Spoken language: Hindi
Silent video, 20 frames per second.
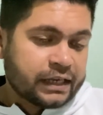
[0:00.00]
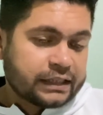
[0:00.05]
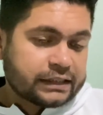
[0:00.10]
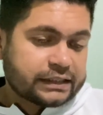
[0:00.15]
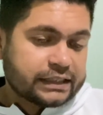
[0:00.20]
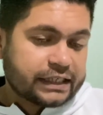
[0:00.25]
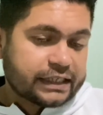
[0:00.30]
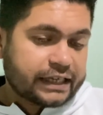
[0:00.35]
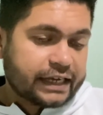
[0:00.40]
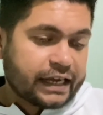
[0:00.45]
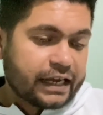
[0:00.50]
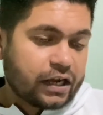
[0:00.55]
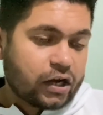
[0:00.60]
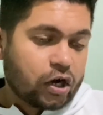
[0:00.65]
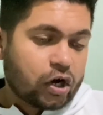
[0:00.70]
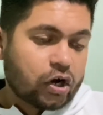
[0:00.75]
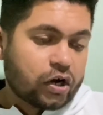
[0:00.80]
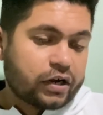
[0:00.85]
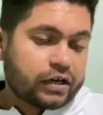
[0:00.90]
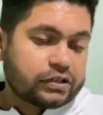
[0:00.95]
ठीक है
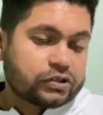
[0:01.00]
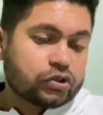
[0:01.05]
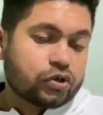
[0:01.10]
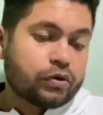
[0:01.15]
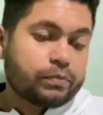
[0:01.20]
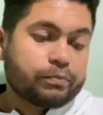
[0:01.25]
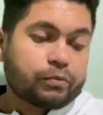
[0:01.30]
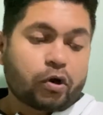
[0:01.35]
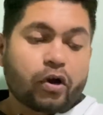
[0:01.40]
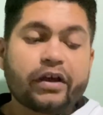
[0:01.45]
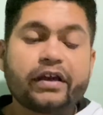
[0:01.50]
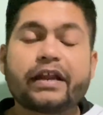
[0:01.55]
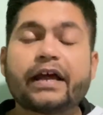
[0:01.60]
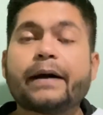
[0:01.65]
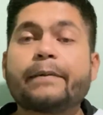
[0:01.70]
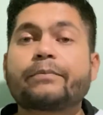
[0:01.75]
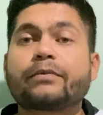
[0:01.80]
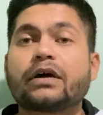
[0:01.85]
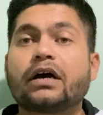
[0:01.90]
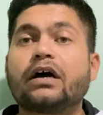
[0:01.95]
और जो एम्प्लॉयर है
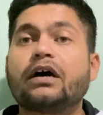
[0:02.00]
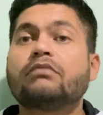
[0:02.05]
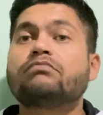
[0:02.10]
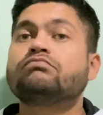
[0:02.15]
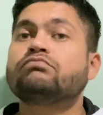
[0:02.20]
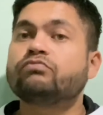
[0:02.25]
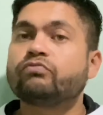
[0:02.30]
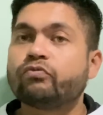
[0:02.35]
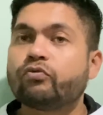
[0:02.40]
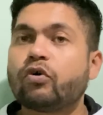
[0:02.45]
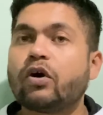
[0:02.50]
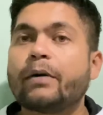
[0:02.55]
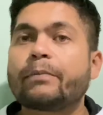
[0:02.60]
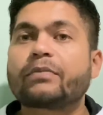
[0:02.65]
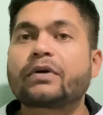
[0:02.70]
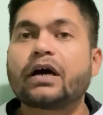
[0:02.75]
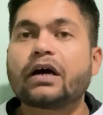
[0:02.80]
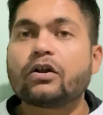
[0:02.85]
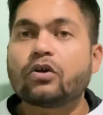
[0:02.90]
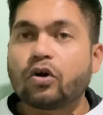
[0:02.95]
आपका वो
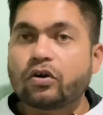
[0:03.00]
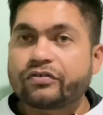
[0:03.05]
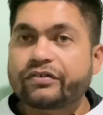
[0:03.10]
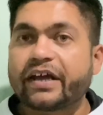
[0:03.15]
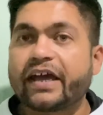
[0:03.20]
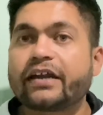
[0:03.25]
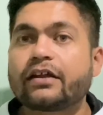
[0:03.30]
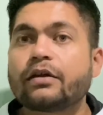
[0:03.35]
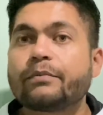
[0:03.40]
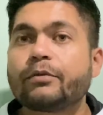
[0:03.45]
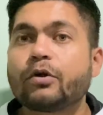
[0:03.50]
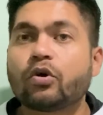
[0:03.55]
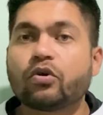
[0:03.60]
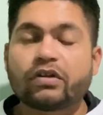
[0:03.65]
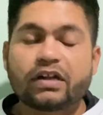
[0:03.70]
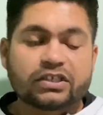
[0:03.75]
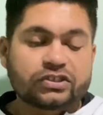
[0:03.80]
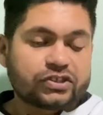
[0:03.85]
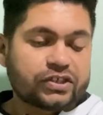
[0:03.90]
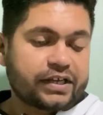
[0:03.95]
आपका ओंटेरियो में
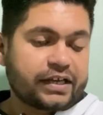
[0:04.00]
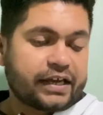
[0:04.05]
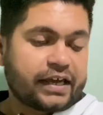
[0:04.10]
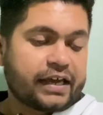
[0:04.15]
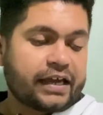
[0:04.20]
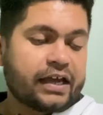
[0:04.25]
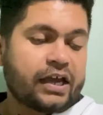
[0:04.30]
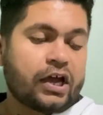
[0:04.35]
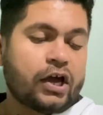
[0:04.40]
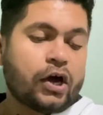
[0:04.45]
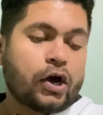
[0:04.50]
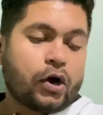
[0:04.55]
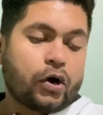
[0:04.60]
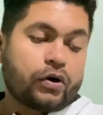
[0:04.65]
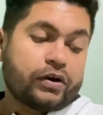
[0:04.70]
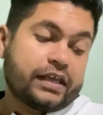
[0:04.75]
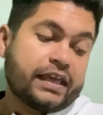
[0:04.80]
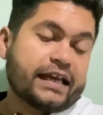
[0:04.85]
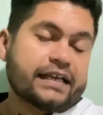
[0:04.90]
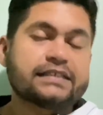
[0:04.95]
होना चाहिए
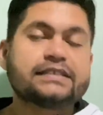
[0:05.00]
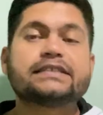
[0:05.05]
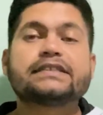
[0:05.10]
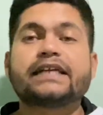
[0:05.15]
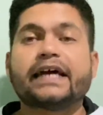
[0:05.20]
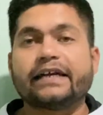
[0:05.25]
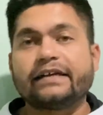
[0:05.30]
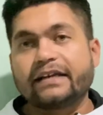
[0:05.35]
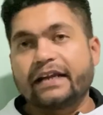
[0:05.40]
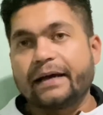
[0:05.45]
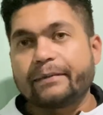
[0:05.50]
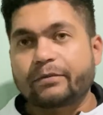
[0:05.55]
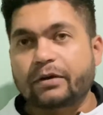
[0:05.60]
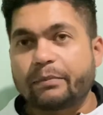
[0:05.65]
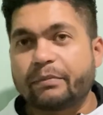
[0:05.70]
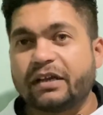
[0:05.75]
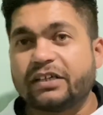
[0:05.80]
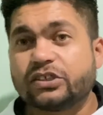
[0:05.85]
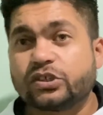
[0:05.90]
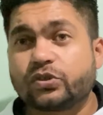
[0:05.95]
और यस टाइटल आपका
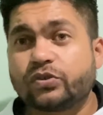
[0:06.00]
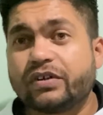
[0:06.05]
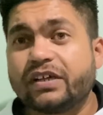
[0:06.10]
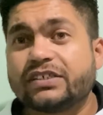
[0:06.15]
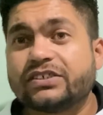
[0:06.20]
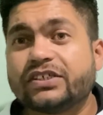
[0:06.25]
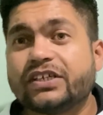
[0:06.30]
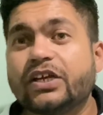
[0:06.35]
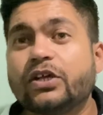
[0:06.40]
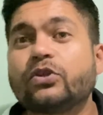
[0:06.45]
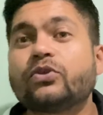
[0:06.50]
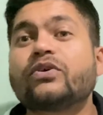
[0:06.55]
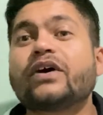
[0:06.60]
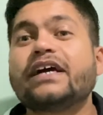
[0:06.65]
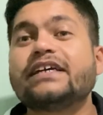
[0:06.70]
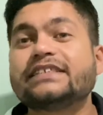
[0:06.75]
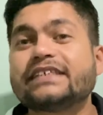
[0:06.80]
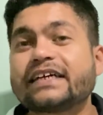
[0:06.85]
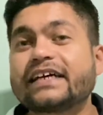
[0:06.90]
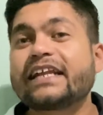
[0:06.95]
मेंशन होना चाहिए तो
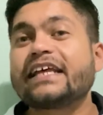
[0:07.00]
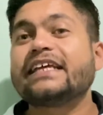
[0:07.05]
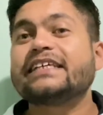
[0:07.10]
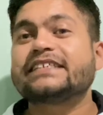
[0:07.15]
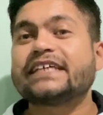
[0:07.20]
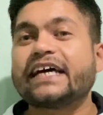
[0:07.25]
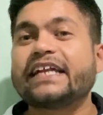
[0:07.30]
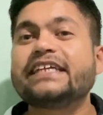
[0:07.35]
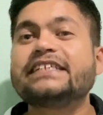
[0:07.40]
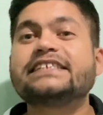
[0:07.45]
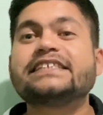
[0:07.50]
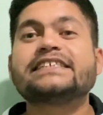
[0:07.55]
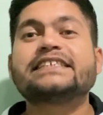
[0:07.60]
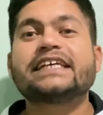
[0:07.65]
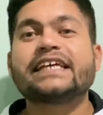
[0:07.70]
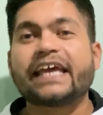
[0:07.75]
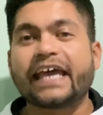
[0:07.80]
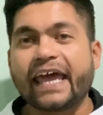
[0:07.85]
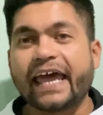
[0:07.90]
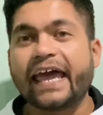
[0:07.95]
गाइज अगर ये सारी चीजें
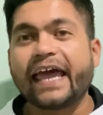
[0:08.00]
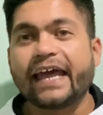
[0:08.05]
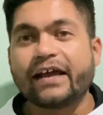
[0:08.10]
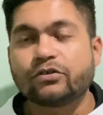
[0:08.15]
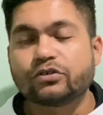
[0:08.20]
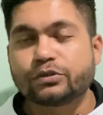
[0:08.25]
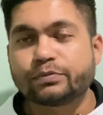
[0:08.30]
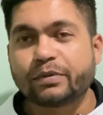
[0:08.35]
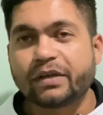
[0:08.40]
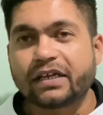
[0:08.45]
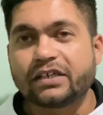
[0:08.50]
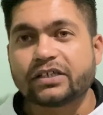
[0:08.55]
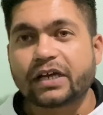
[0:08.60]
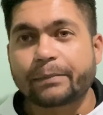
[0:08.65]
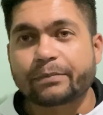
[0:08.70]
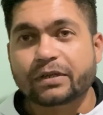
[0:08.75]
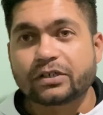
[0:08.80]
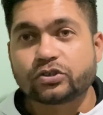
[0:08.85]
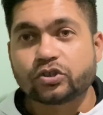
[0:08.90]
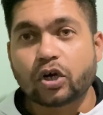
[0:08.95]
हैं उस पेज
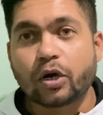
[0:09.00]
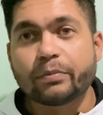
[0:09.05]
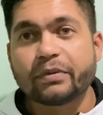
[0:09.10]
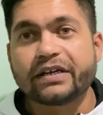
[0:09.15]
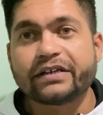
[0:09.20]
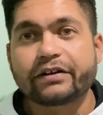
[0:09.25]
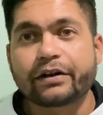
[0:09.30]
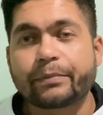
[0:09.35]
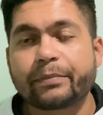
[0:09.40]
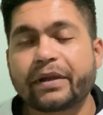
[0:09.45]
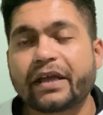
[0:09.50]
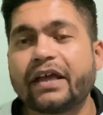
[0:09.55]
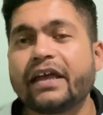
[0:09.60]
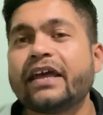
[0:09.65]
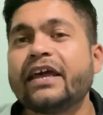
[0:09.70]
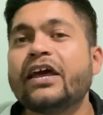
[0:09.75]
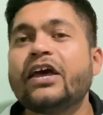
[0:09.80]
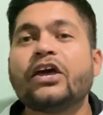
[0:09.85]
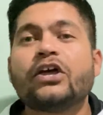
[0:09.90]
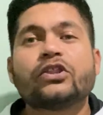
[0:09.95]
आपके जॉब लेटर पे
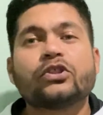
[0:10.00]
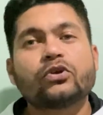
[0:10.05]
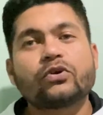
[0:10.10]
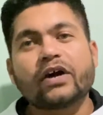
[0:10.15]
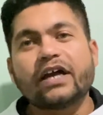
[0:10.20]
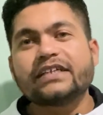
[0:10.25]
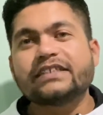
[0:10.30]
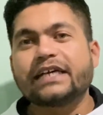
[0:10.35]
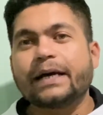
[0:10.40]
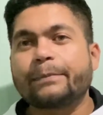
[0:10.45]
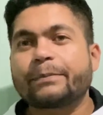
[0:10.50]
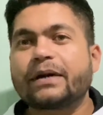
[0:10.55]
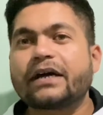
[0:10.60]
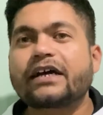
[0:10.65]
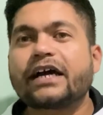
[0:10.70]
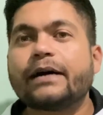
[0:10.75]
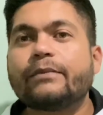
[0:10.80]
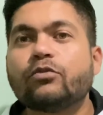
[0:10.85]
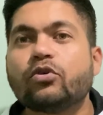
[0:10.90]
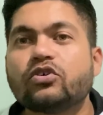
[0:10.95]
तो गाइज आपका
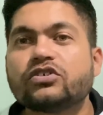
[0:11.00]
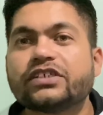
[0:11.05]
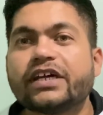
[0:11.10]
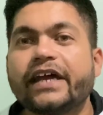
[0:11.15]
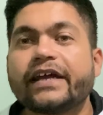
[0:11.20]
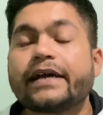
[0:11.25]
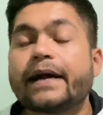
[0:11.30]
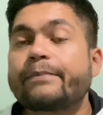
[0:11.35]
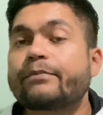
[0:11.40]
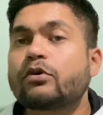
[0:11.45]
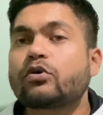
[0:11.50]
काम हो जाएगा आपको